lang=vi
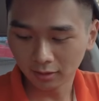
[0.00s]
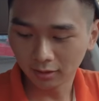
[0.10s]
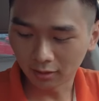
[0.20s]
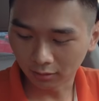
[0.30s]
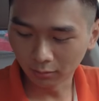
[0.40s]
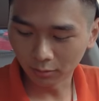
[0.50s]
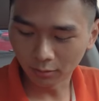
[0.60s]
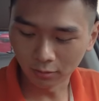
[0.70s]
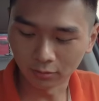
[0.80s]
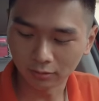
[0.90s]
hơi thở có nồng độ
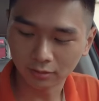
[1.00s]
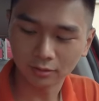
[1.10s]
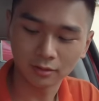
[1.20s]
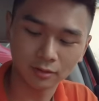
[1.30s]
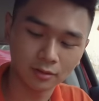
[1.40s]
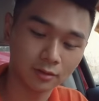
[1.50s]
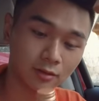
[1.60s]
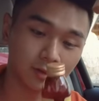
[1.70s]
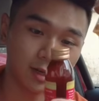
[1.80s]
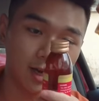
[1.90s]
cồn.
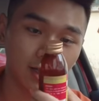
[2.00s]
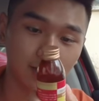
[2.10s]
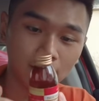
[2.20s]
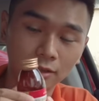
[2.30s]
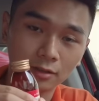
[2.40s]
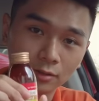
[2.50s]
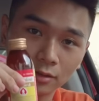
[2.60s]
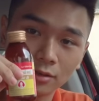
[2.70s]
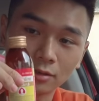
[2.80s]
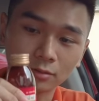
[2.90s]
Đây chính là lọ
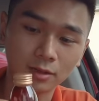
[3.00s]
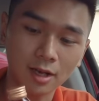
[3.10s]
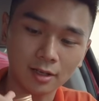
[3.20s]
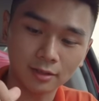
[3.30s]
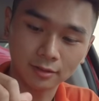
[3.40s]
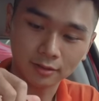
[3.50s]
thuốc ho của chúng ta.